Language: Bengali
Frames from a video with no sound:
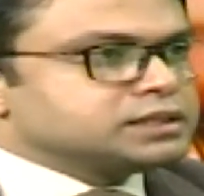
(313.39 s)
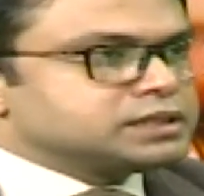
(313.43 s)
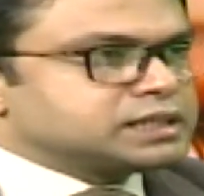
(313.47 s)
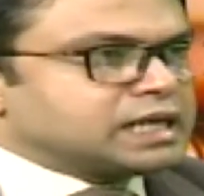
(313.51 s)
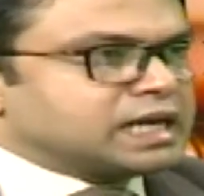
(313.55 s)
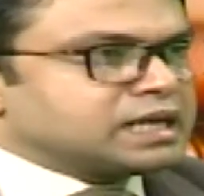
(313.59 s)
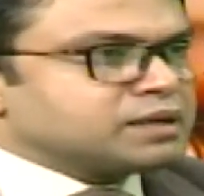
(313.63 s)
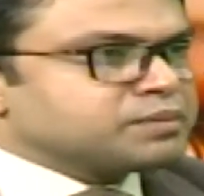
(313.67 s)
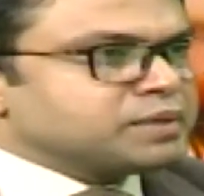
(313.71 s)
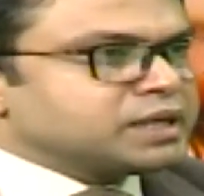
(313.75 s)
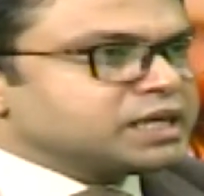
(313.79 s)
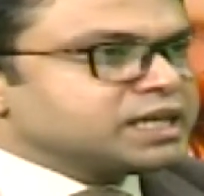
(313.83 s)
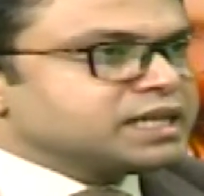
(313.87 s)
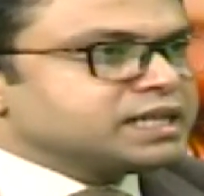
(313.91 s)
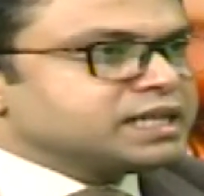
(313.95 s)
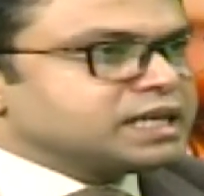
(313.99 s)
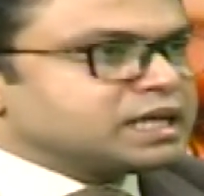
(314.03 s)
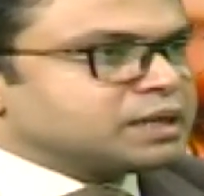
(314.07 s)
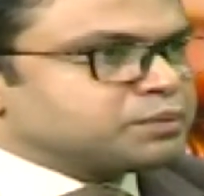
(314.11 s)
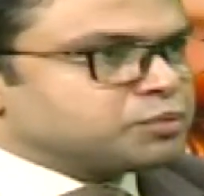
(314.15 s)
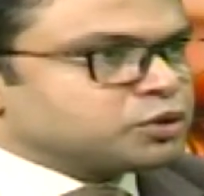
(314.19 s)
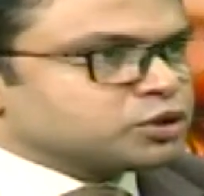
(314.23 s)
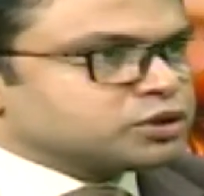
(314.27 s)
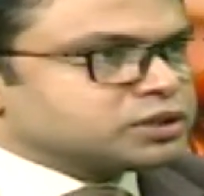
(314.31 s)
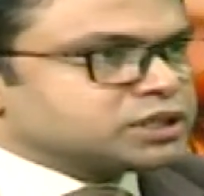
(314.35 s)
জানমালের
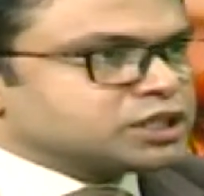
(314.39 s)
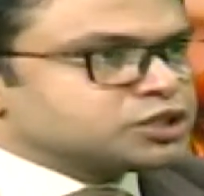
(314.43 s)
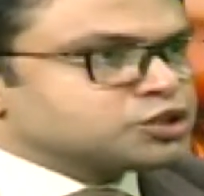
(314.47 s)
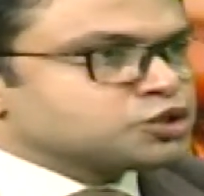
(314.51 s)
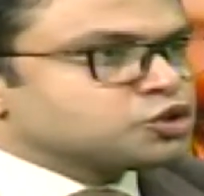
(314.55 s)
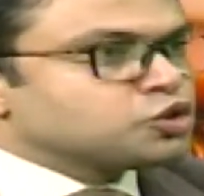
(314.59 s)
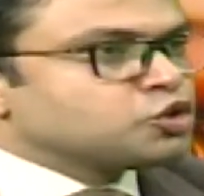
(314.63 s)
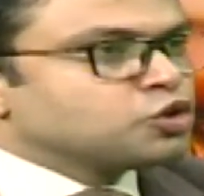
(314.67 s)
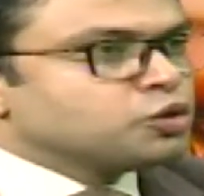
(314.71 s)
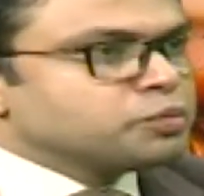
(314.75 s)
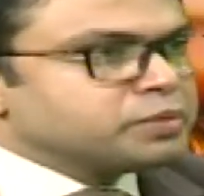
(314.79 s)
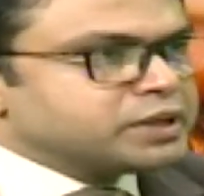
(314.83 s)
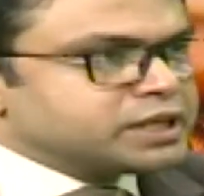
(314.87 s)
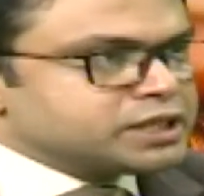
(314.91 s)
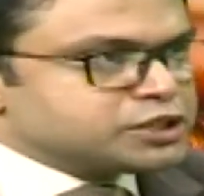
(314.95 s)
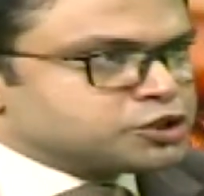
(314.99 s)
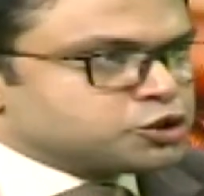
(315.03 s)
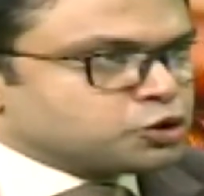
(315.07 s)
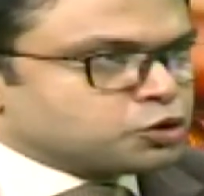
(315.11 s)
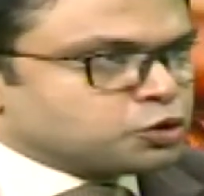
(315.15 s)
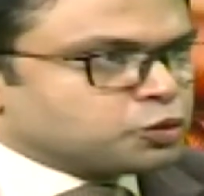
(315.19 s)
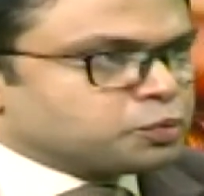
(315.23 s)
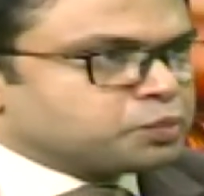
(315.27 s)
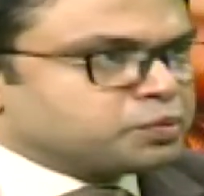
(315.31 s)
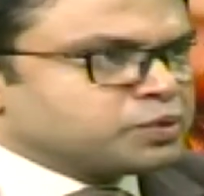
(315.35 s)
নিরাপত্তার জন্য হুমকি
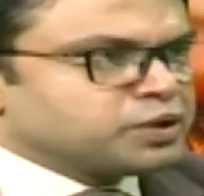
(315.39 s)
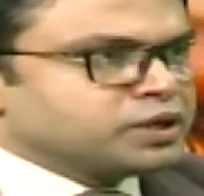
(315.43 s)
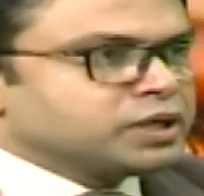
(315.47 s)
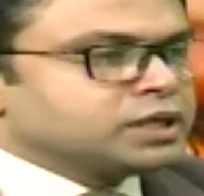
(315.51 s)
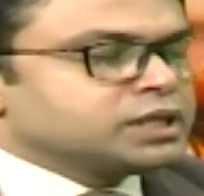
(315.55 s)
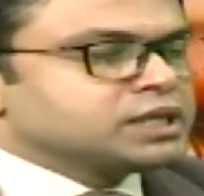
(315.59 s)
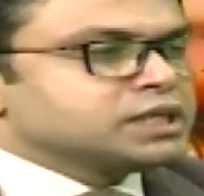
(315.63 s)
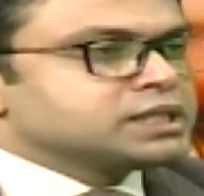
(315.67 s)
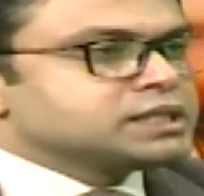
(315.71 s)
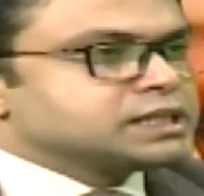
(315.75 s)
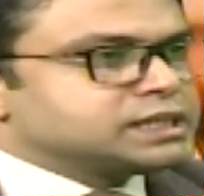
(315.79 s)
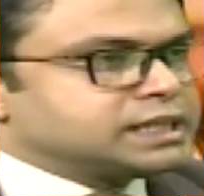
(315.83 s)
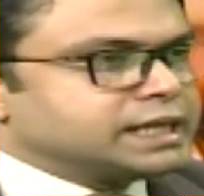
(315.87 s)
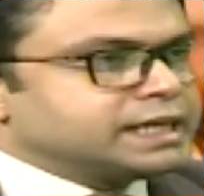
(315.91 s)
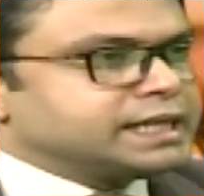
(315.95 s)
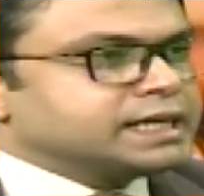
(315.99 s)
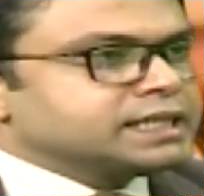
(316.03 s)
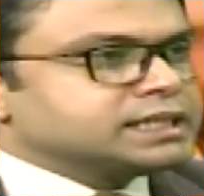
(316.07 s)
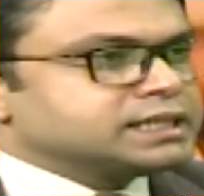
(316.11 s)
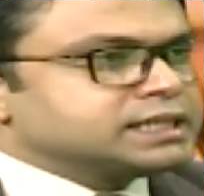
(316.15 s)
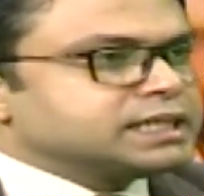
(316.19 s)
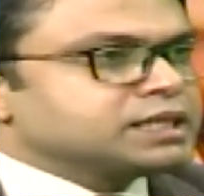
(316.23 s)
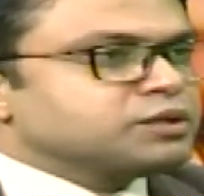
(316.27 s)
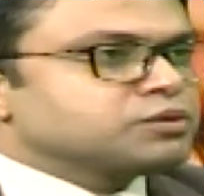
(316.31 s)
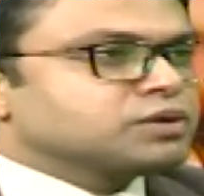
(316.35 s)
স্বরূপ
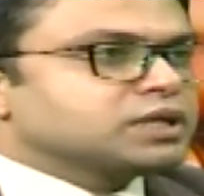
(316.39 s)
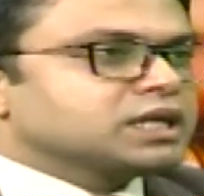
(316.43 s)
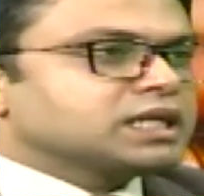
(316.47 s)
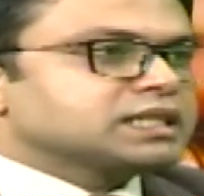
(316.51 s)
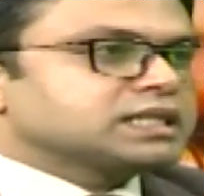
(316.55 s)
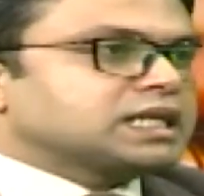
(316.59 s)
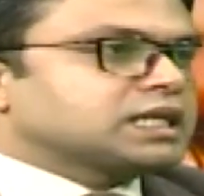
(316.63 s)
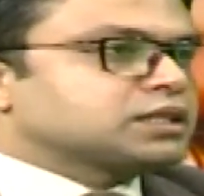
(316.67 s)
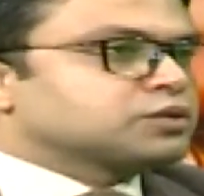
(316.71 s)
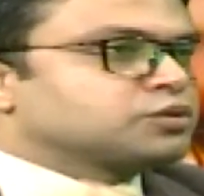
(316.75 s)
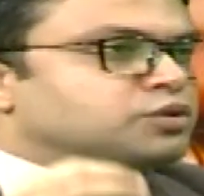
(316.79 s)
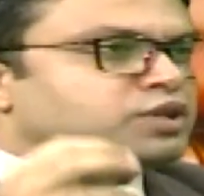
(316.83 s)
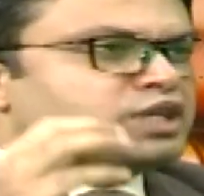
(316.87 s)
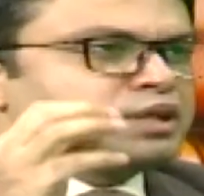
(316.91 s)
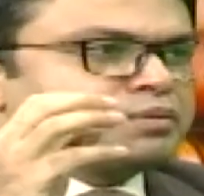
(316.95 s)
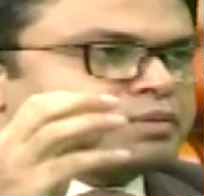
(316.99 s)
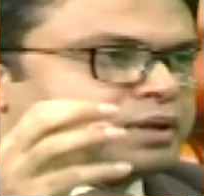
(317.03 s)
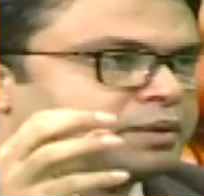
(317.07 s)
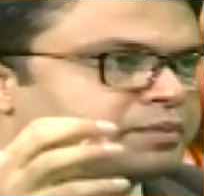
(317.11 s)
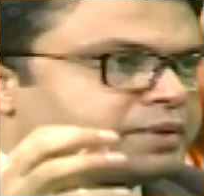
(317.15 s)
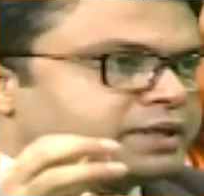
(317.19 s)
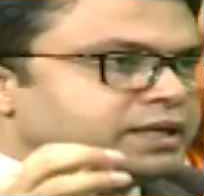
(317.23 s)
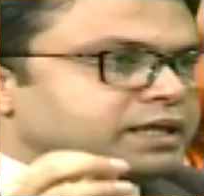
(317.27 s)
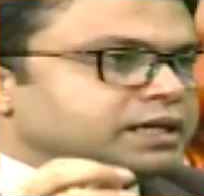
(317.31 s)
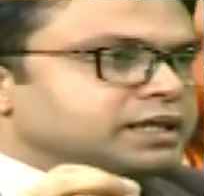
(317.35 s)
সেক্ষেত্রে ওনারা
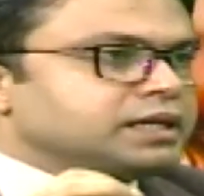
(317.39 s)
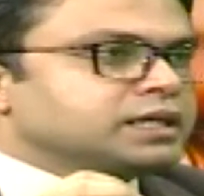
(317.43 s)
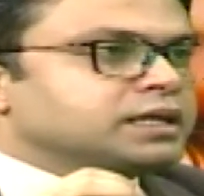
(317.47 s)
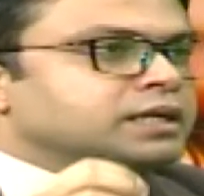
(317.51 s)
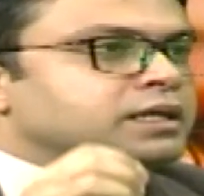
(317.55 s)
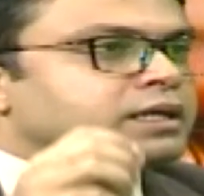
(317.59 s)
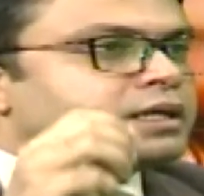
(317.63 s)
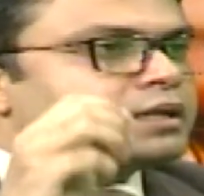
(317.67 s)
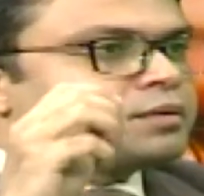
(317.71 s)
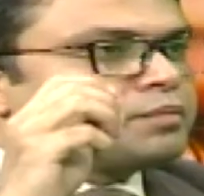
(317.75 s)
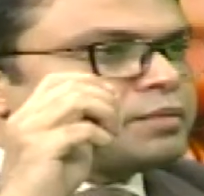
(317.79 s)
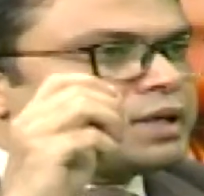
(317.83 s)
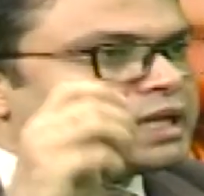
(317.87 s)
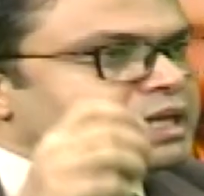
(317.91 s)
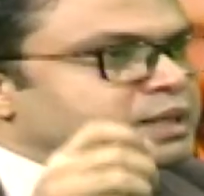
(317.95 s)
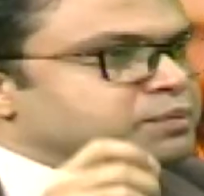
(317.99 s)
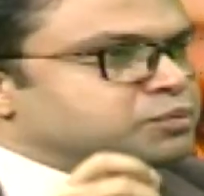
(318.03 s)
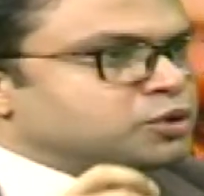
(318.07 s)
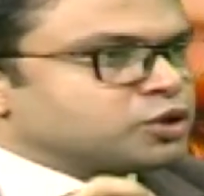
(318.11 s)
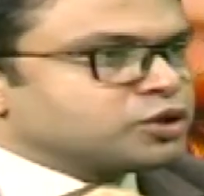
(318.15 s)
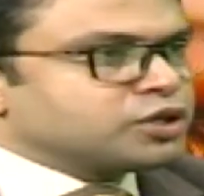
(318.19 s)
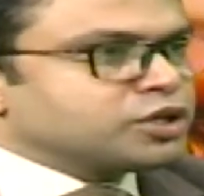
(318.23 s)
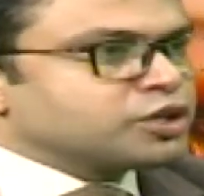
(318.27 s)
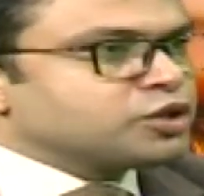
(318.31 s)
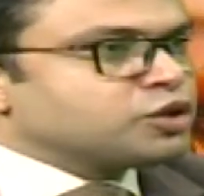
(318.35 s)
তাৎক্ষণিকভাবেই
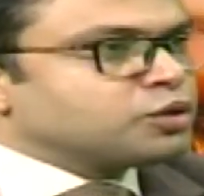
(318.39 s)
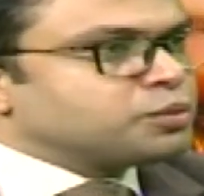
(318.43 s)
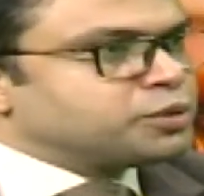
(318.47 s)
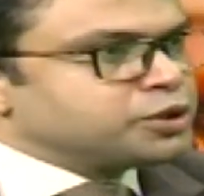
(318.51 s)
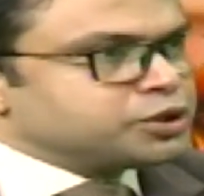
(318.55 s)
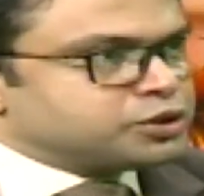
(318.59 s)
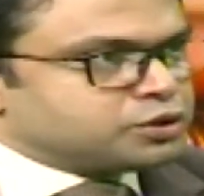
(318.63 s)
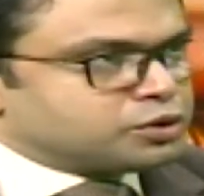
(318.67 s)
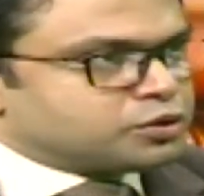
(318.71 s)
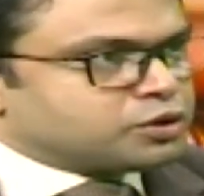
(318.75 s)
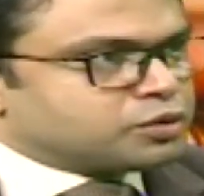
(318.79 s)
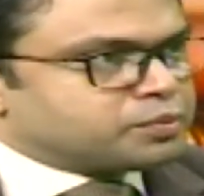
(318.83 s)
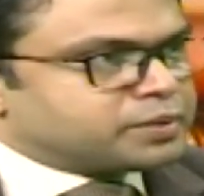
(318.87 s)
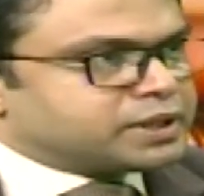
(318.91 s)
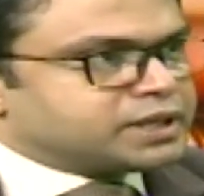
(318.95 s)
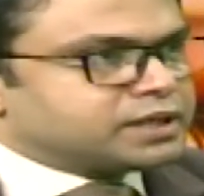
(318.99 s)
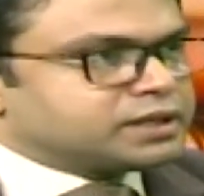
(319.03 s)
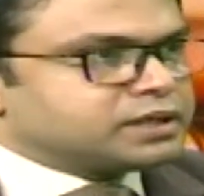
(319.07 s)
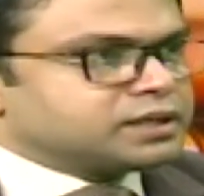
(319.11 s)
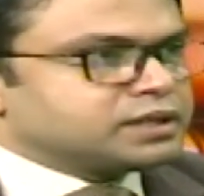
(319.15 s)
মালিকপক্ষকে অবহিত করবেন